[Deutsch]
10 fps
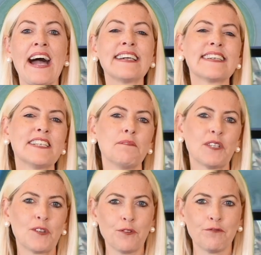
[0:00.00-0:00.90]

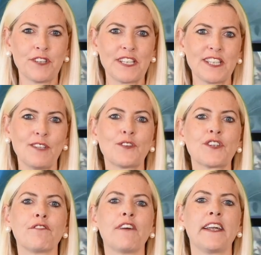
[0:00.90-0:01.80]
Angenehme Düfte, die uns
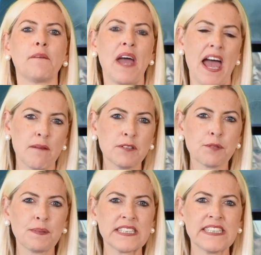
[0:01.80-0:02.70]
auf einem
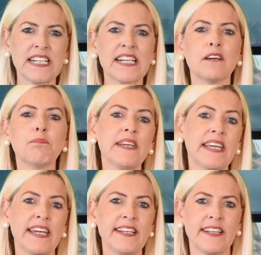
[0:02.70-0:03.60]
Herbstspaziergang
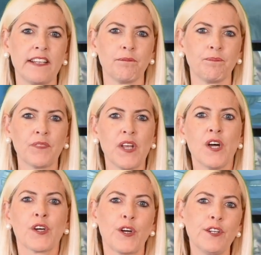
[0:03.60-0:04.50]
begegnen,
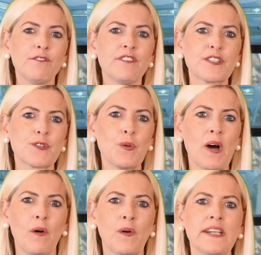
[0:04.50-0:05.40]
können wir so
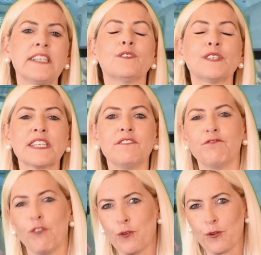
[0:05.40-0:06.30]
auch in unsere
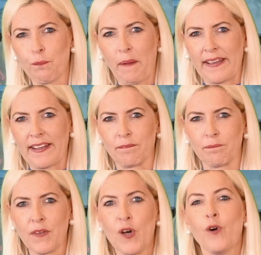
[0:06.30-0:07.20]
Wohnung
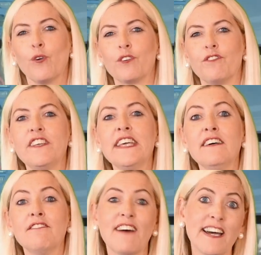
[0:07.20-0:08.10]
bringen. Und wir
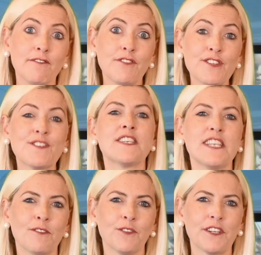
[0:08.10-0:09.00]
waren für
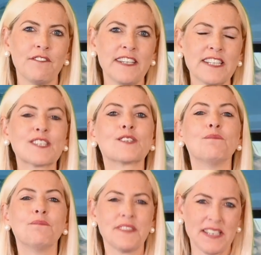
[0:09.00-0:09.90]
Sie unterwegs
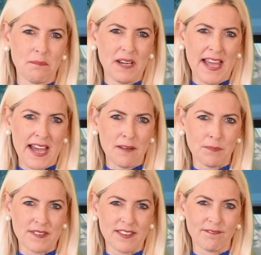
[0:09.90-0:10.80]
zum Thema
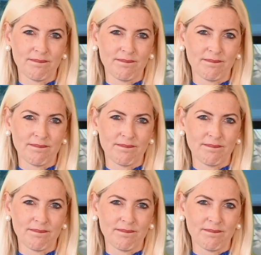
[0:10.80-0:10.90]
Herbst.